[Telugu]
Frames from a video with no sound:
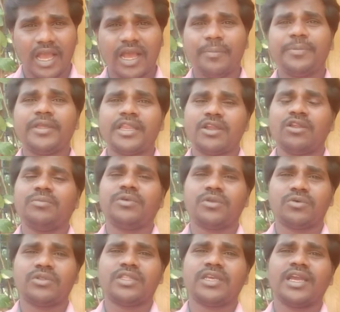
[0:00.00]
ఆ పీరియడ్లో
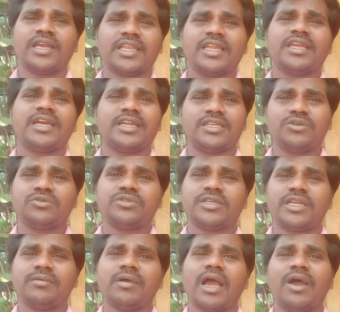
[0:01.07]
మీరు కొద్దిగా క్రెడిట్ కార్డు యూజ్
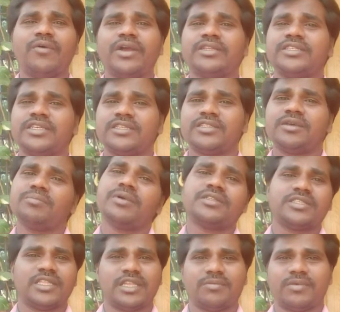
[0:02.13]
చేయడం అవాయిడ్ చేస్తే
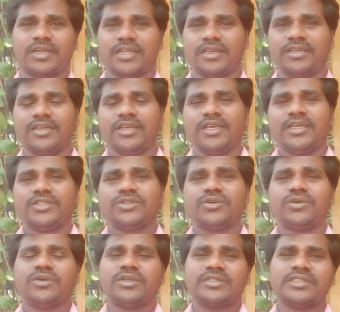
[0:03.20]
మంచిదనమాట సో
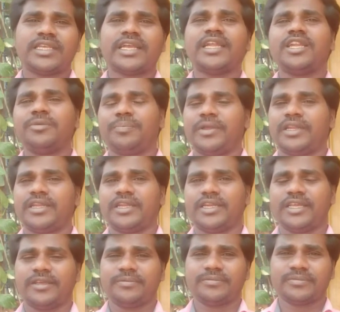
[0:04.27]
సెకండ్ టిప్
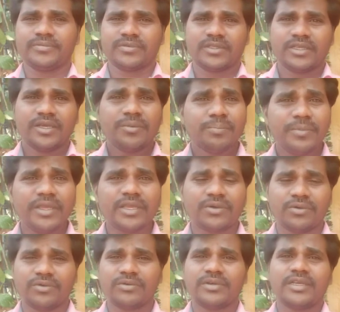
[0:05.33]
ఏంటంటే మీకు